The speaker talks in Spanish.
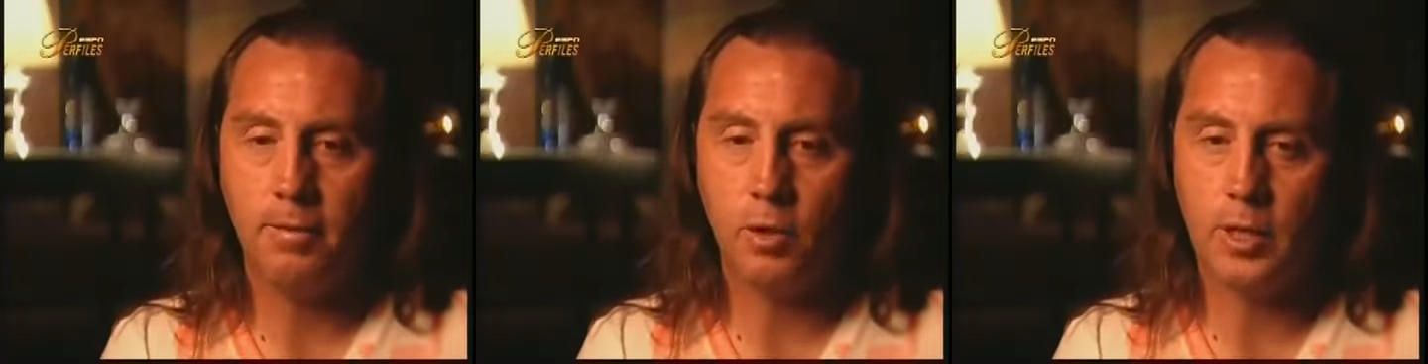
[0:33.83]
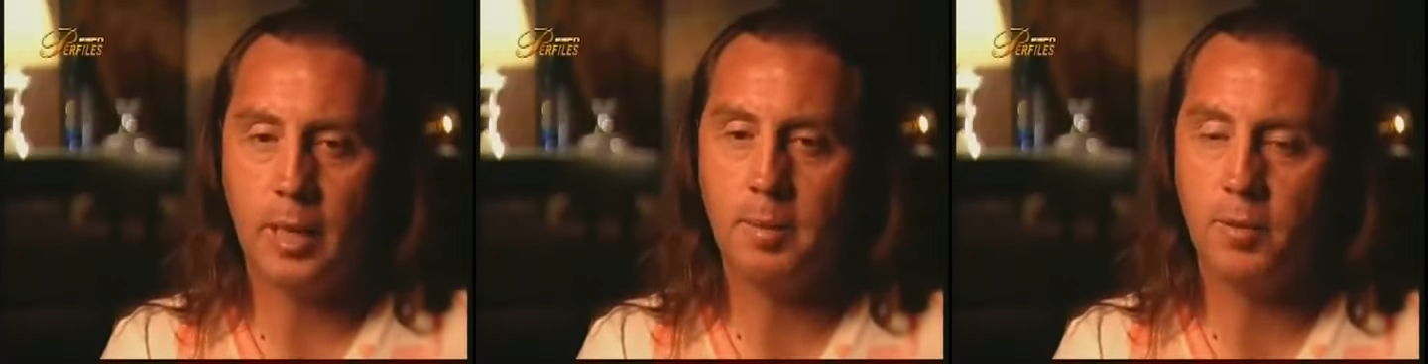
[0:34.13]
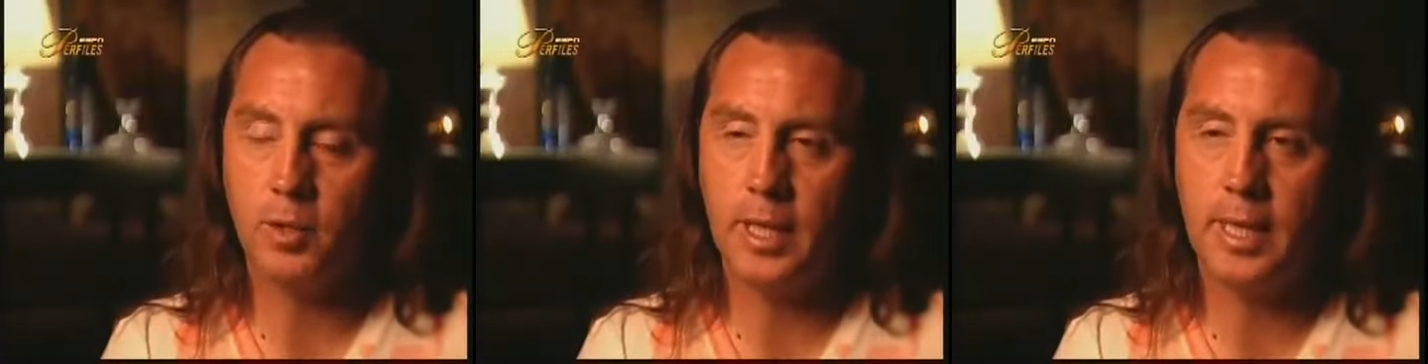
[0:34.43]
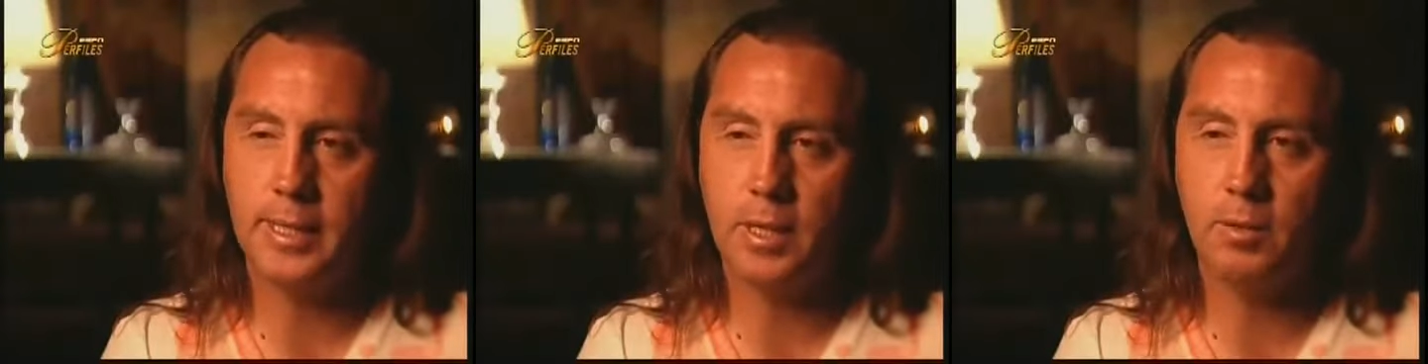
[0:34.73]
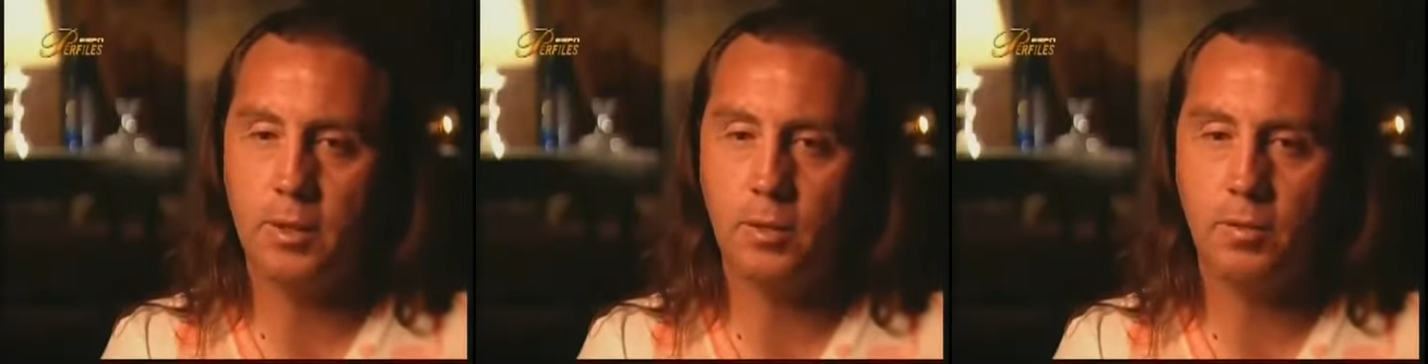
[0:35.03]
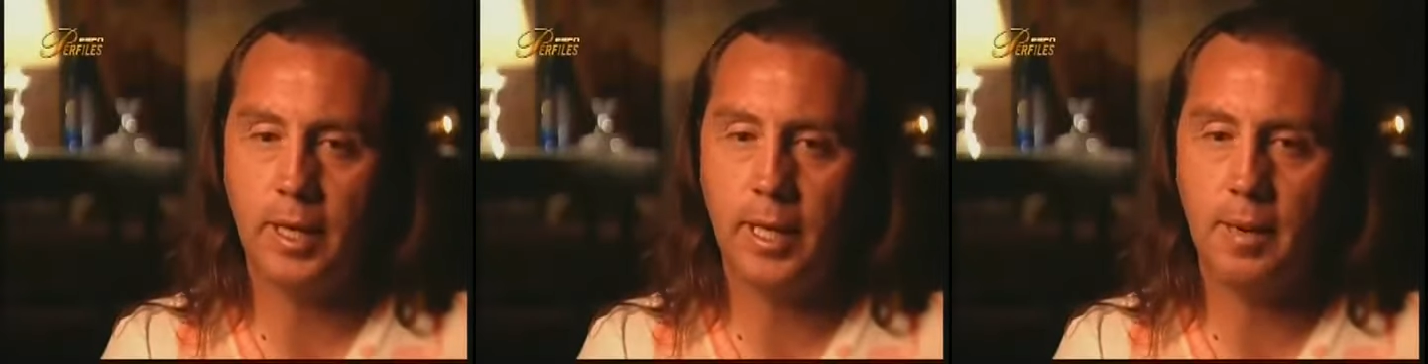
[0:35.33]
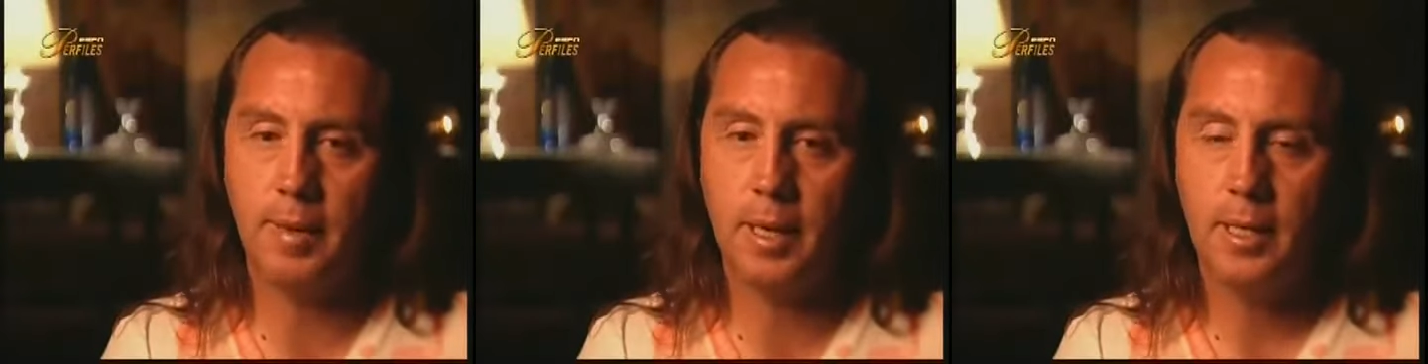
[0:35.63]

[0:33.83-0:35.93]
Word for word: darme fortaleza cuando flaqueaba